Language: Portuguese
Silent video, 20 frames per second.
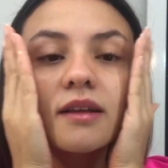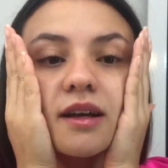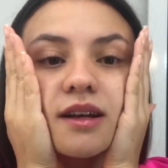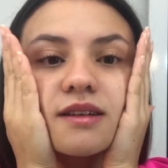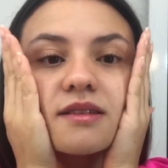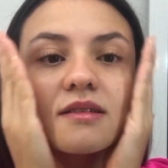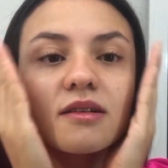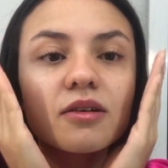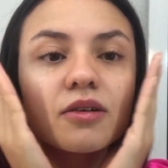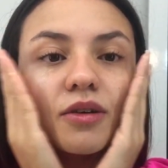
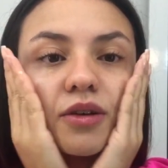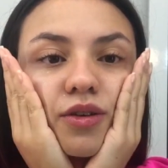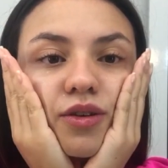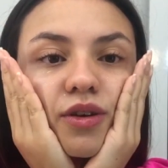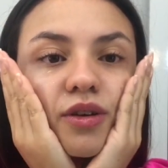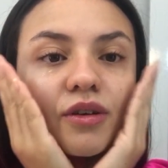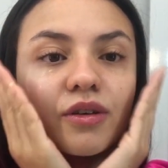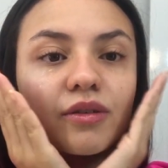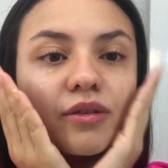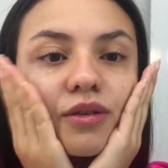esse
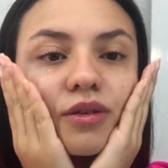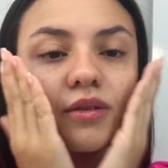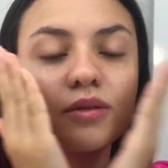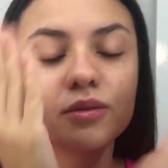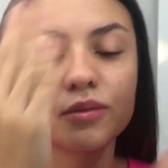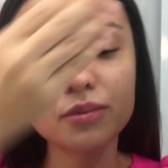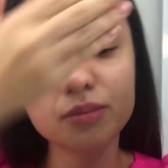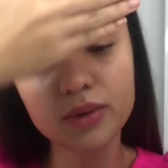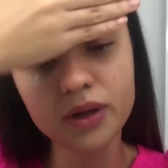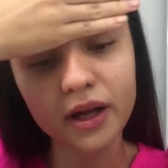roxinho, ó,
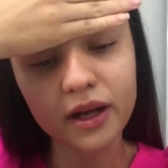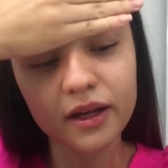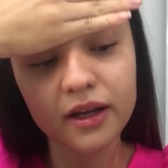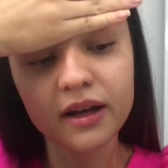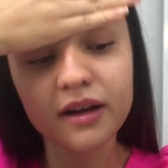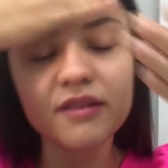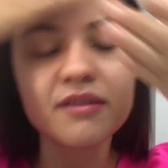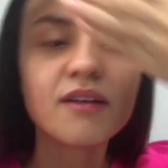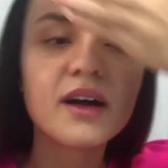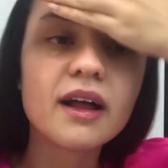pra
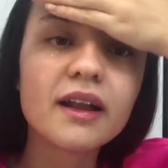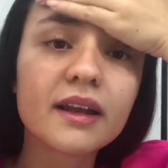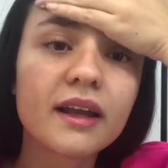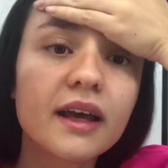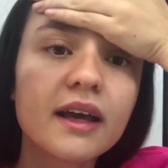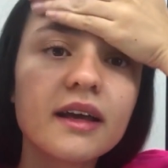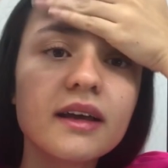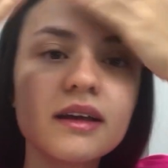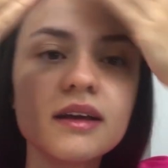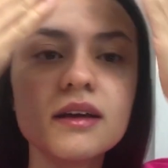gravar,
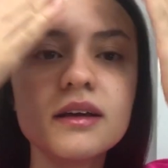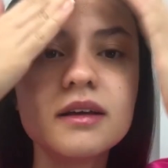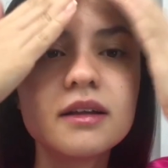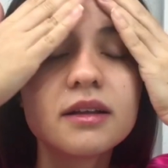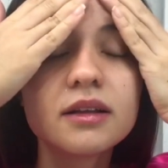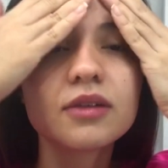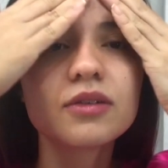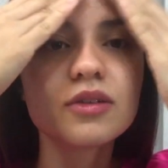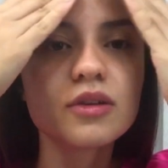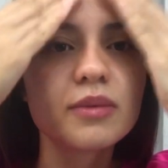né?
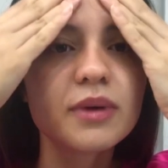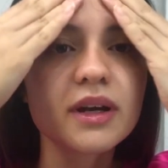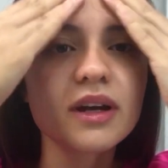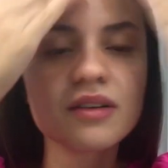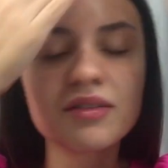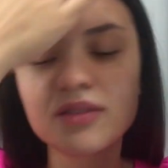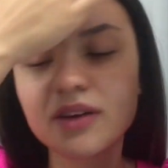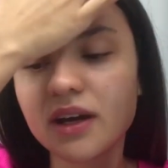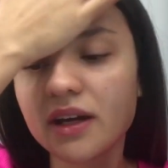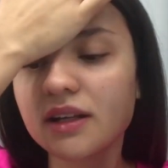Não tomei
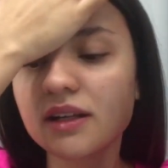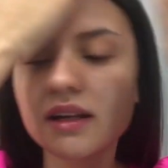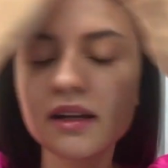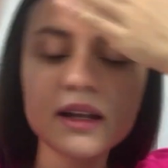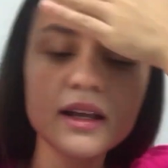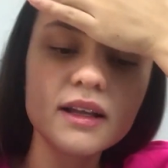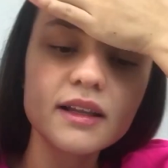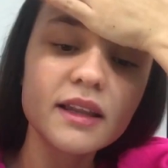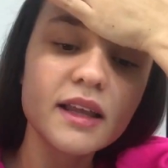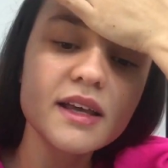café ainda,
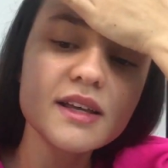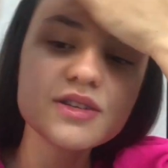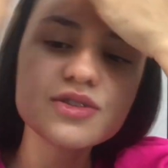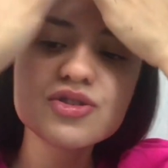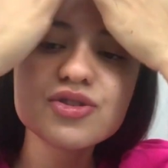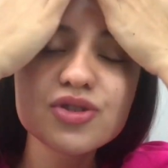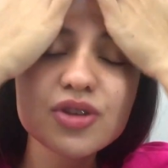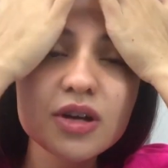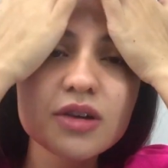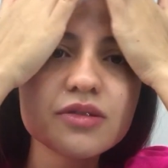nem desde
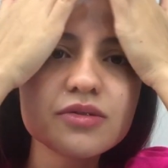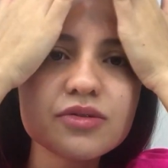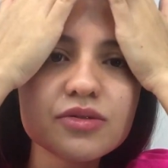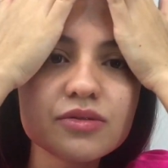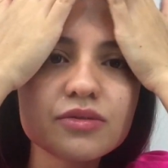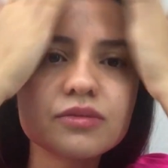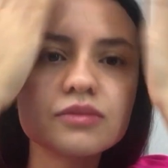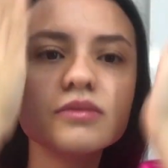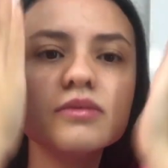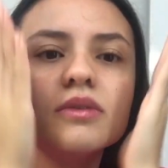
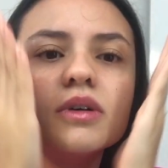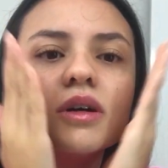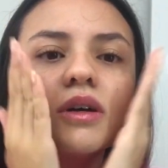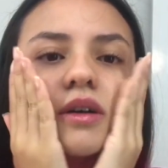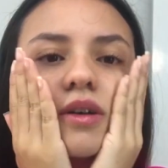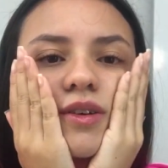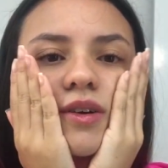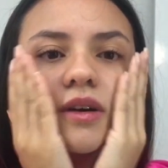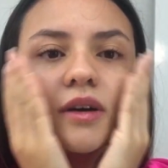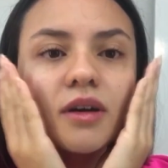jejum.
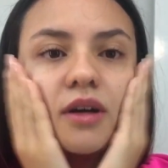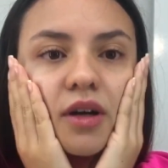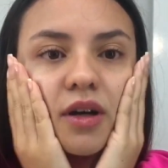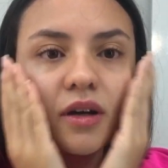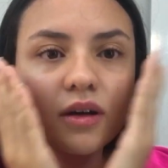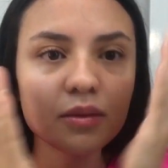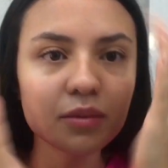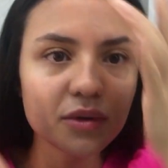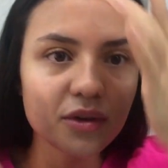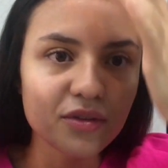
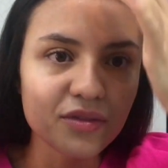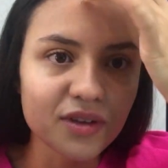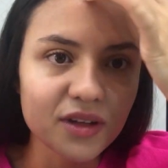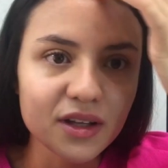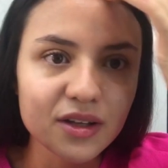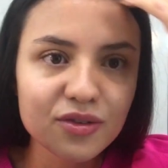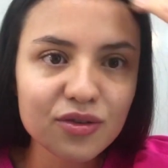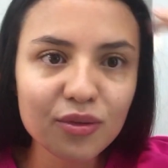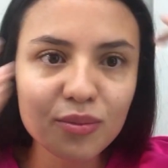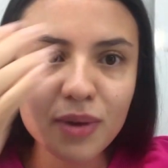Porque eu falei,
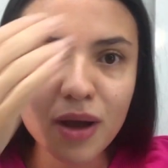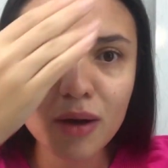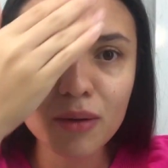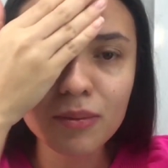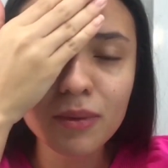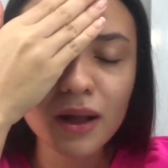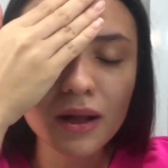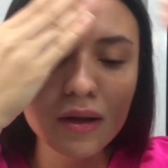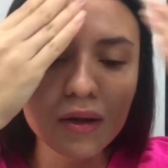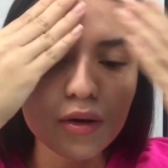deixa eu me
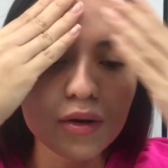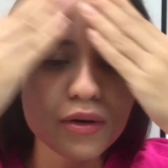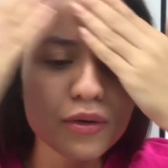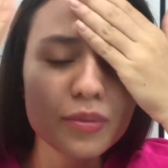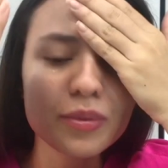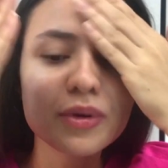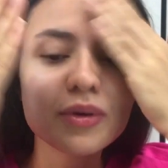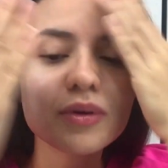arrumar logo pra eu